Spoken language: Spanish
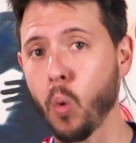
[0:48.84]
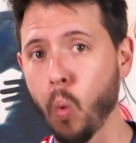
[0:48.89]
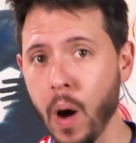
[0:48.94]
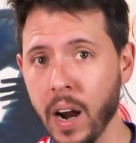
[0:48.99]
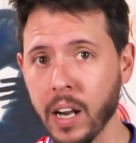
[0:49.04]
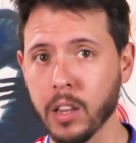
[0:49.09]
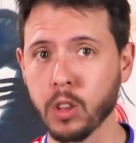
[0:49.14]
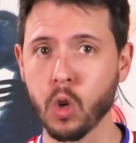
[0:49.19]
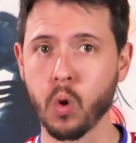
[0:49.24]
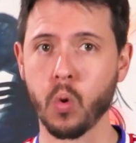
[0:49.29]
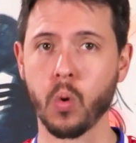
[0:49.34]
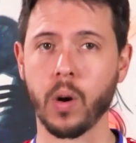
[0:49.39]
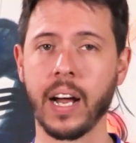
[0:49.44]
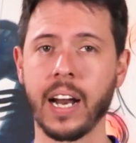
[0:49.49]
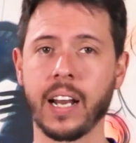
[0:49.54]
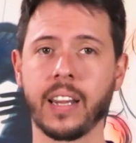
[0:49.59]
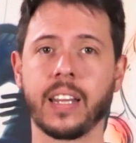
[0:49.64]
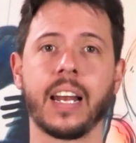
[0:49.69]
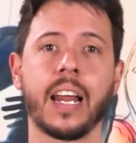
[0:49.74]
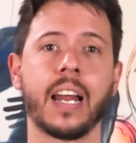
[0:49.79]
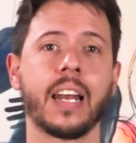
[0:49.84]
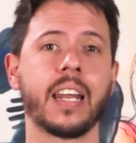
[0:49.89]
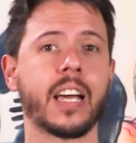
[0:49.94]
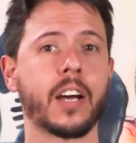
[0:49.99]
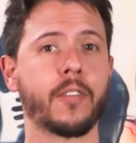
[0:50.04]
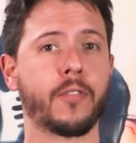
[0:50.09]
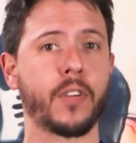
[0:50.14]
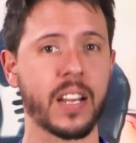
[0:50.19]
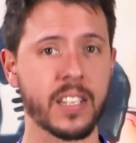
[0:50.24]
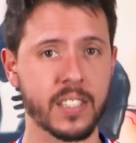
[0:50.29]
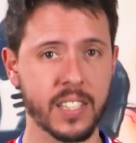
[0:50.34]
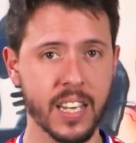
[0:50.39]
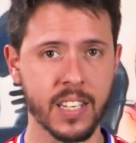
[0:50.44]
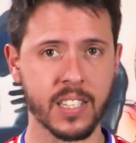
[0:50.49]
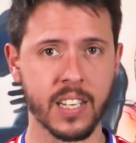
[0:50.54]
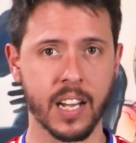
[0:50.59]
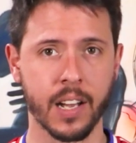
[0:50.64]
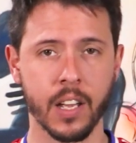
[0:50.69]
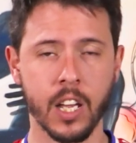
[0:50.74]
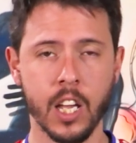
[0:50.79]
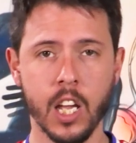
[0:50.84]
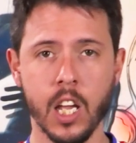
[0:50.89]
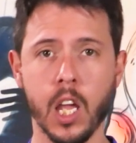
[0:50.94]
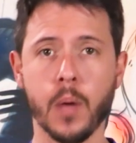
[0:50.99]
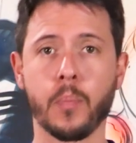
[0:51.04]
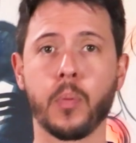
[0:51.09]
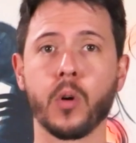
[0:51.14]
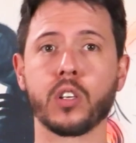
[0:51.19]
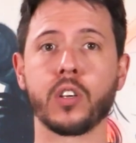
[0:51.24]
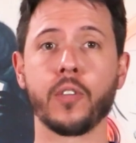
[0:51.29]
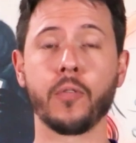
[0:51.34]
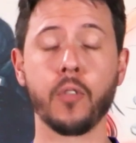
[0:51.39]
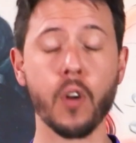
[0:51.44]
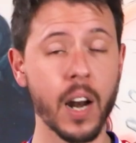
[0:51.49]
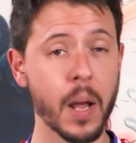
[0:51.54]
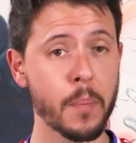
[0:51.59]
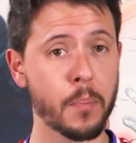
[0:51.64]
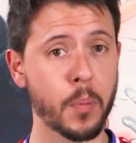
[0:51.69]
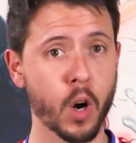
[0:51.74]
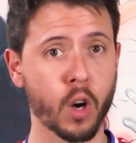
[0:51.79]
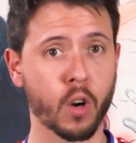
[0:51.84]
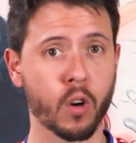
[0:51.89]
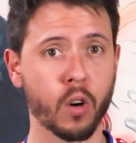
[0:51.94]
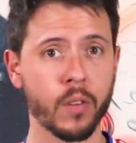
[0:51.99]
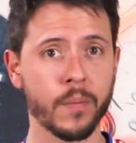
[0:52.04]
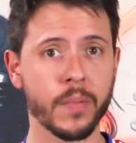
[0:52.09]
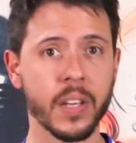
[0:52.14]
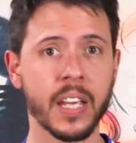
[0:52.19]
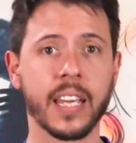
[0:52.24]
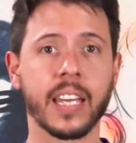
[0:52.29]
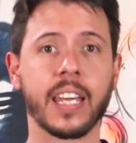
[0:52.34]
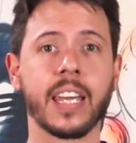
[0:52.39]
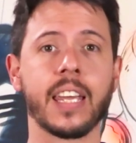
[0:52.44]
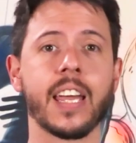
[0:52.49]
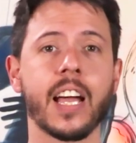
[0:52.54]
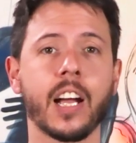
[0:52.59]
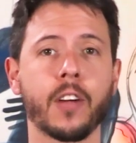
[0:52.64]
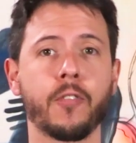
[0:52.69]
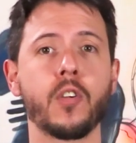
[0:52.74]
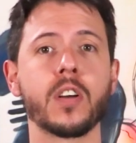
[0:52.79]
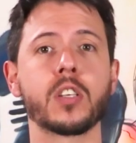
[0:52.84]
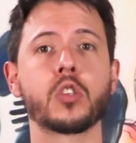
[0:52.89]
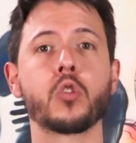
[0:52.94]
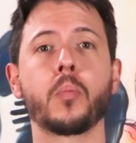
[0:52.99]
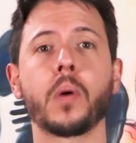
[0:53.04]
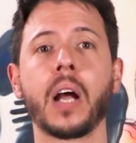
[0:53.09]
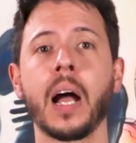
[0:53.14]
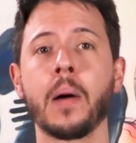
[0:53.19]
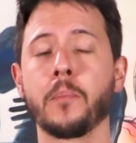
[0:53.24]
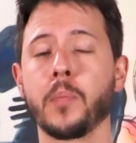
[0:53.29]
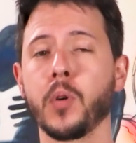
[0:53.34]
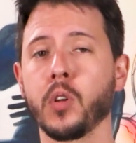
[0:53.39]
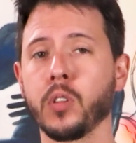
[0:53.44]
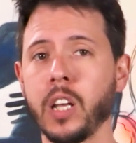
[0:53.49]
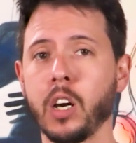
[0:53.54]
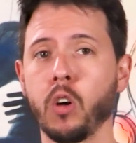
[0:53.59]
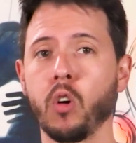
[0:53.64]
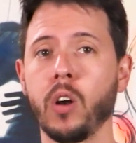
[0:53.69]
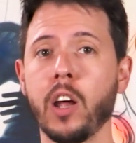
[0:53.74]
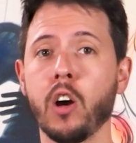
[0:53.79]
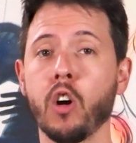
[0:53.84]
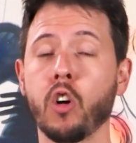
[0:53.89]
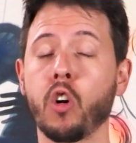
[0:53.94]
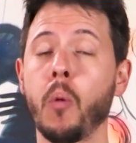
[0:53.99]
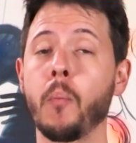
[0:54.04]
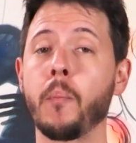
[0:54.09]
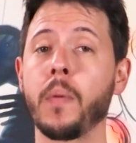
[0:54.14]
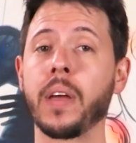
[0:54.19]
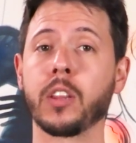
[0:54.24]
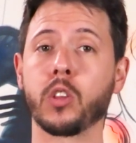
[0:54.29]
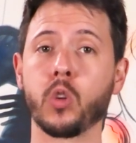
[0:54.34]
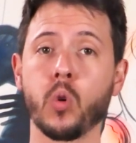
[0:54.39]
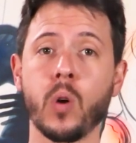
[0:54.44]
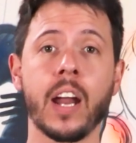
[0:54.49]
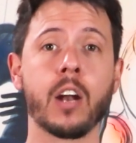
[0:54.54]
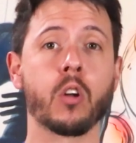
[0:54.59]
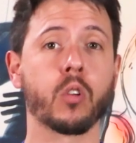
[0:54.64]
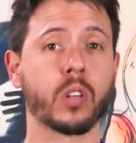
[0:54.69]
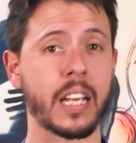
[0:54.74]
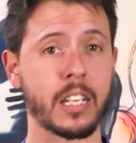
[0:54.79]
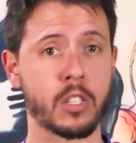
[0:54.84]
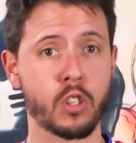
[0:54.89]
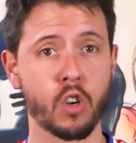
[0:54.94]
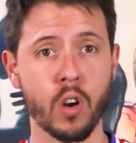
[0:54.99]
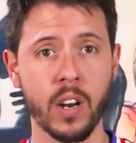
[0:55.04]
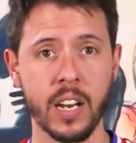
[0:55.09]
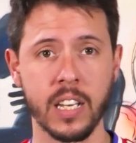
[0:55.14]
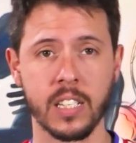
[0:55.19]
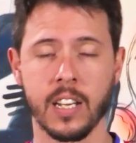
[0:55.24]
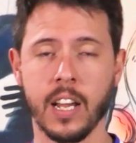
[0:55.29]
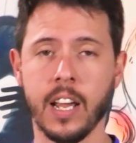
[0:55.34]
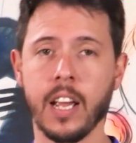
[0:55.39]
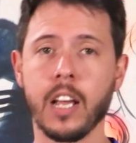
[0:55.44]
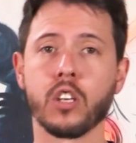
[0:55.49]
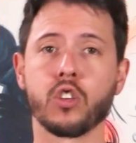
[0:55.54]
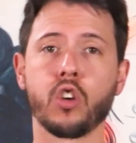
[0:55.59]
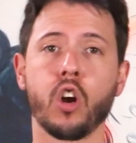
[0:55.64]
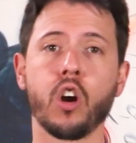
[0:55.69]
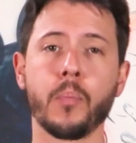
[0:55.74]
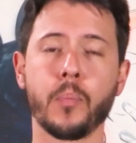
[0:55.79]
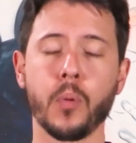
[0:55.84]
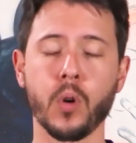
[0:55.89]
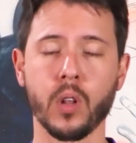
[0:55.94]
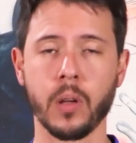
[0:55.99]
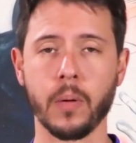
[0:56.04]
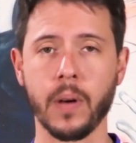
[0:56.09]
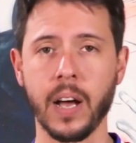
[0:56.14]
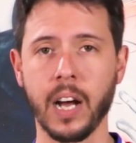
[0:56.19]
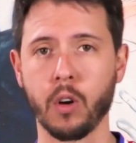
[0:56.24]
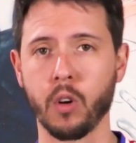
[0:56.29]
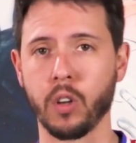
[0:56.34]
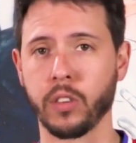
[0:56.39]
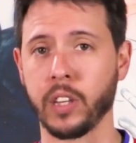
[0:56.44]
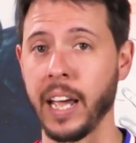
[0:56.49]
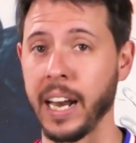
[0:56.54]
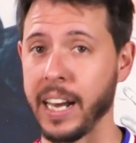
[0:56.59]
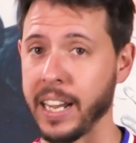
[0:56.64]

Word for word: cuarto lugar de la liga francesa. Y por si fuera poco, Guignac fue subcampeón de goleo con 21 anotaciones, solo por debajo de